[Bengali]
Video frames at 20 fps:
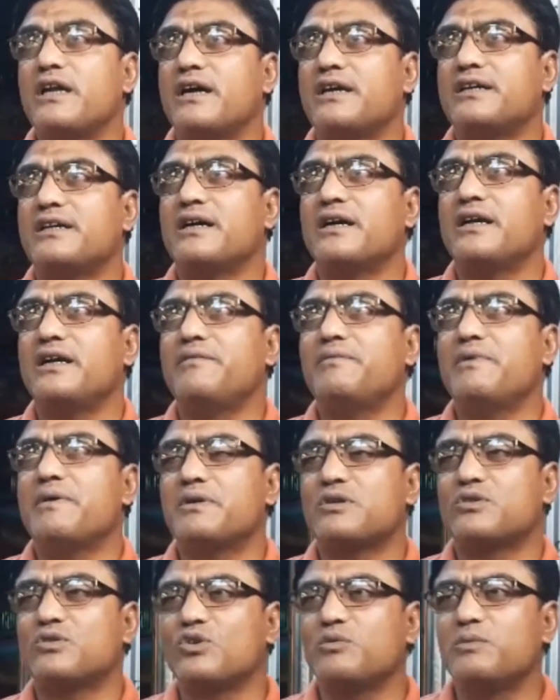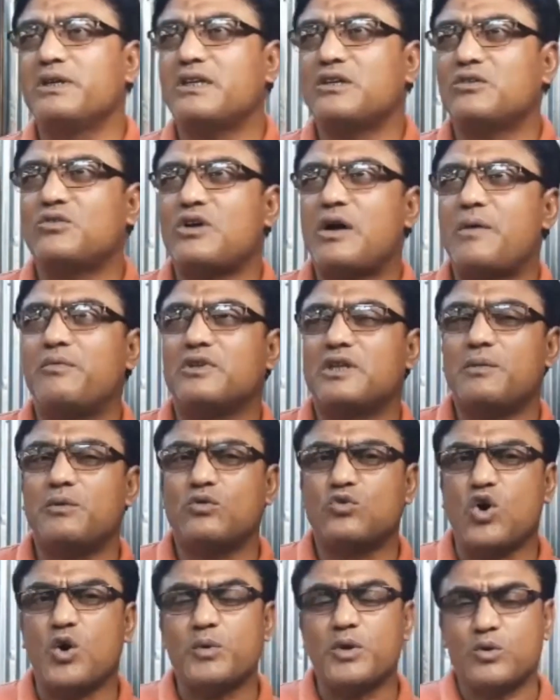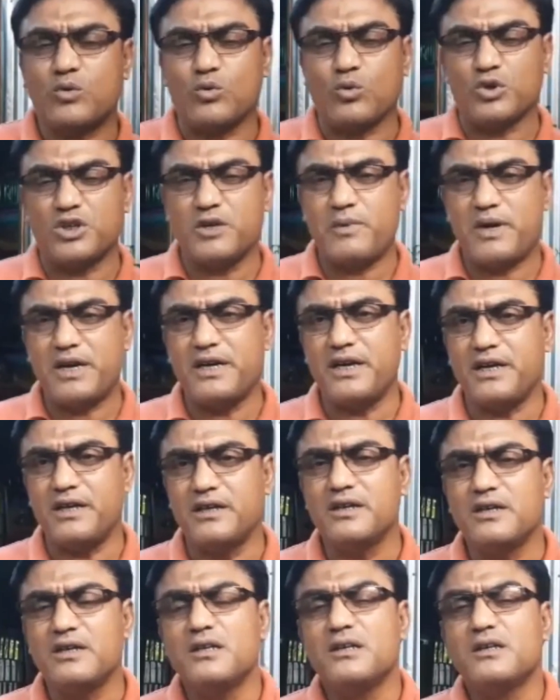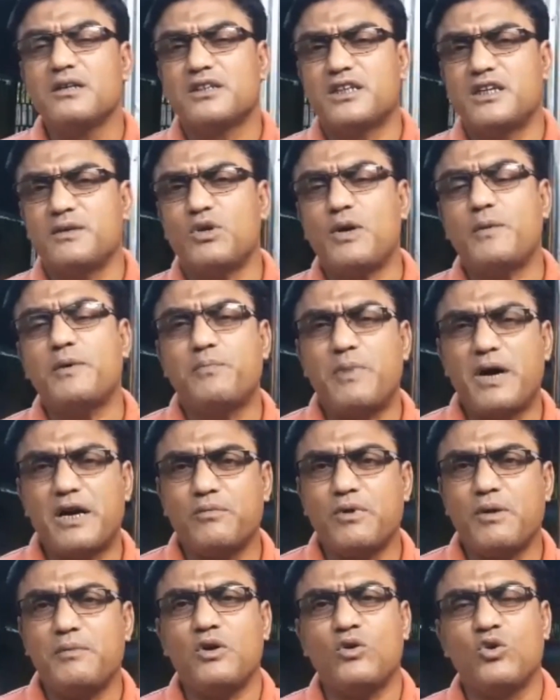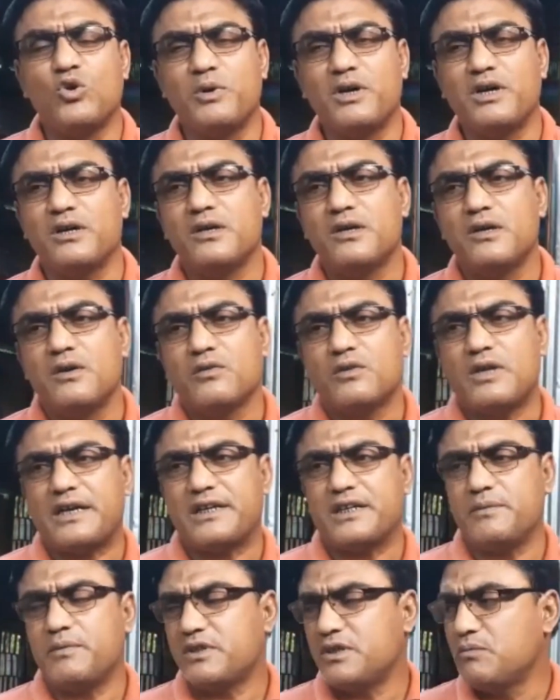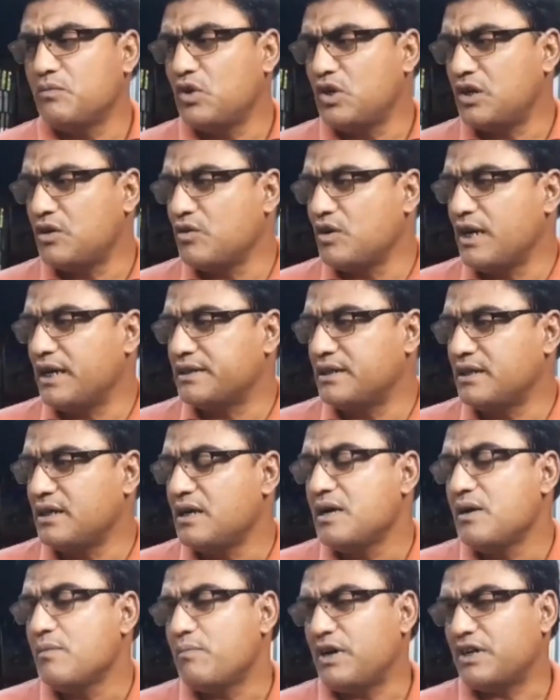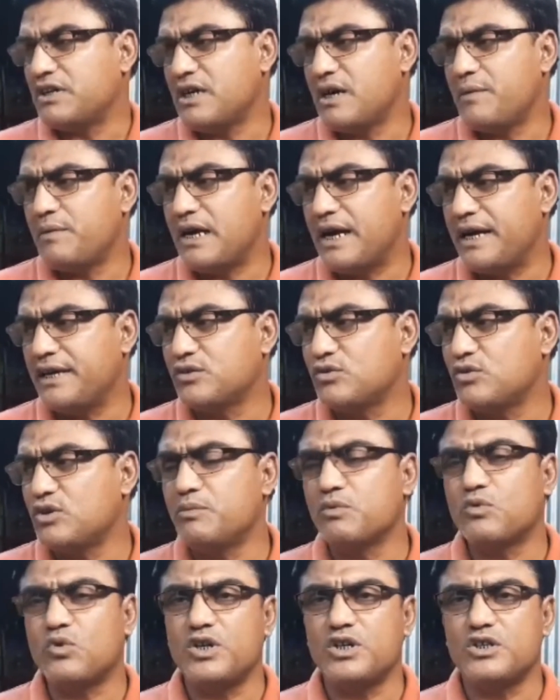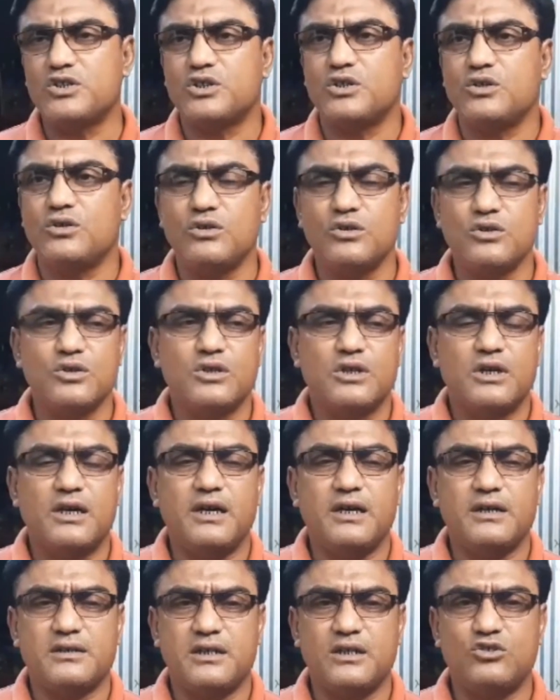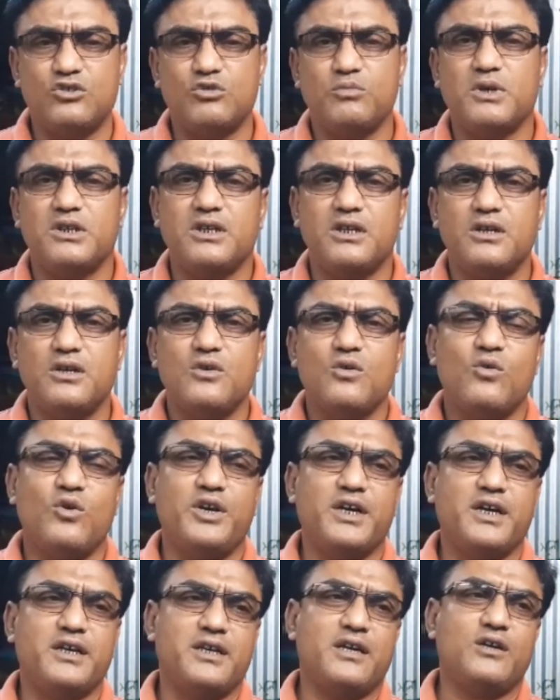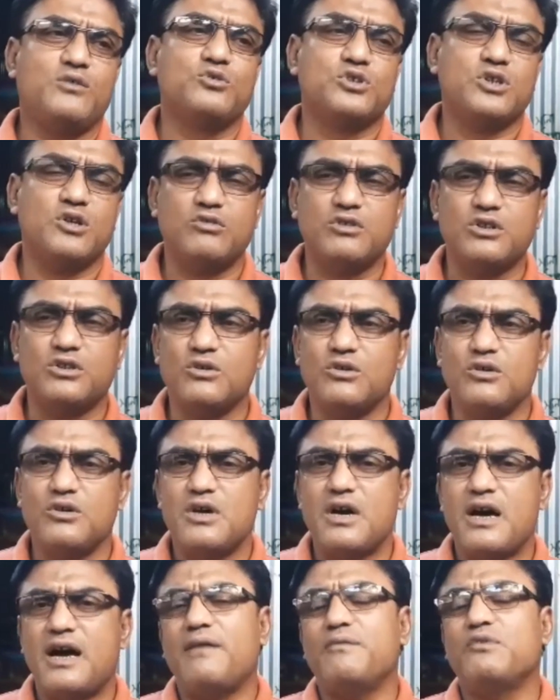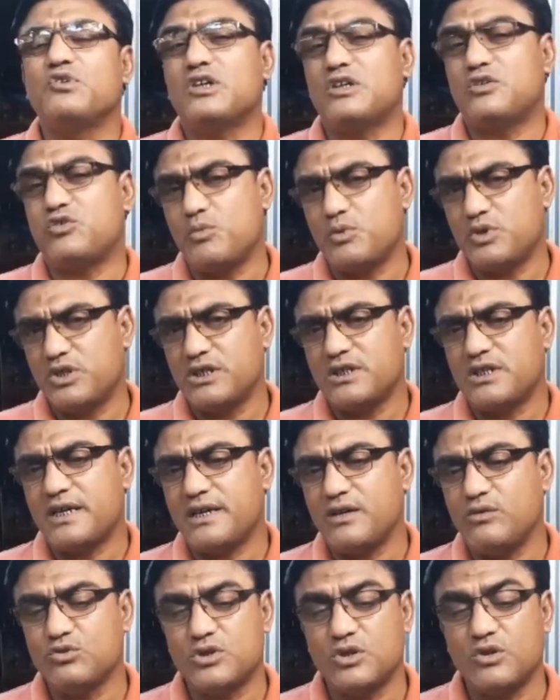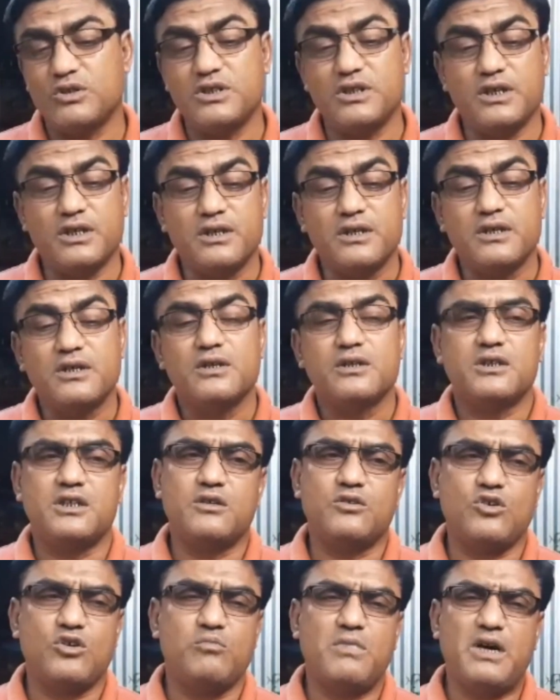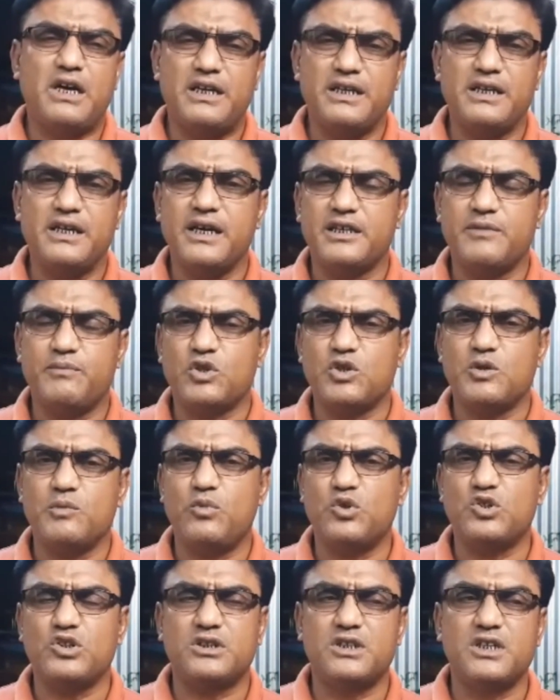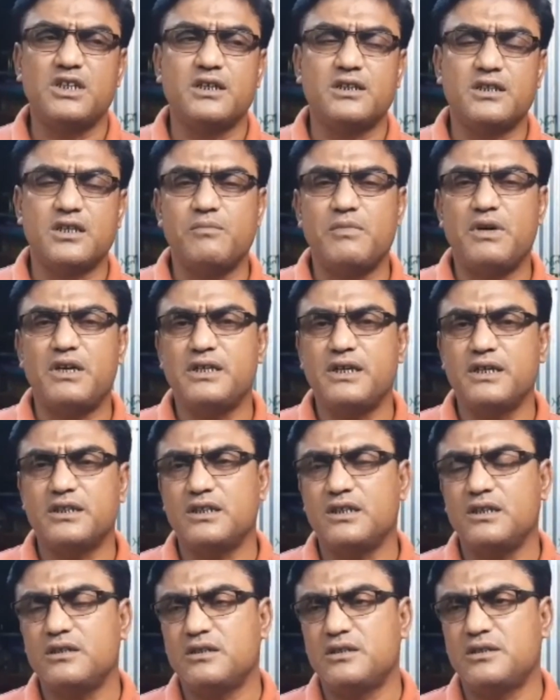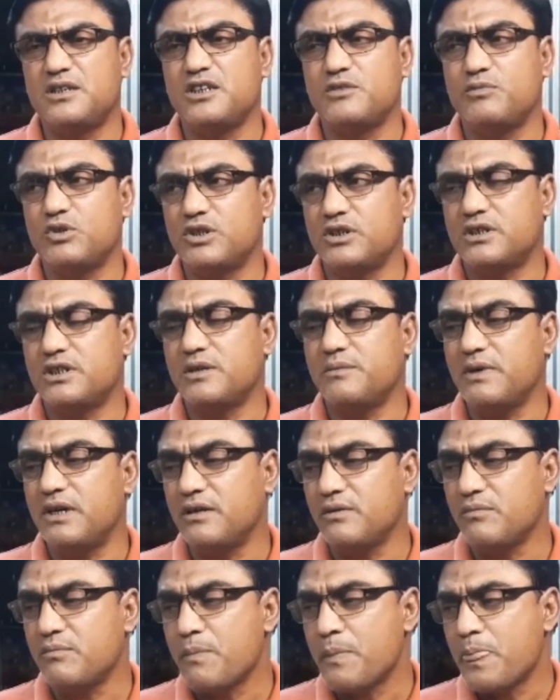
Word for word: এলাকায় সেখানে এই ব্যবসা চলবে এটা করতে পারি নাই সেগুলো আমি পারবো আমি হবে আশেপাশে মহিলাগুলো আছে পাশে আমার হাই স্কুল এবং কলেজ ছিল হ্যাঁ শিশুপদে অনেকে তাকে উৎসাহ দিত আমিও সবাই তাকে উৎসাহ দিয়ে সে যখন মাল নিয়ে আসে প্রথম পঁচিশ তিরিশ হাজার মাল নিয়ে আসে তিরিশ পঁচিশ হাজার মাল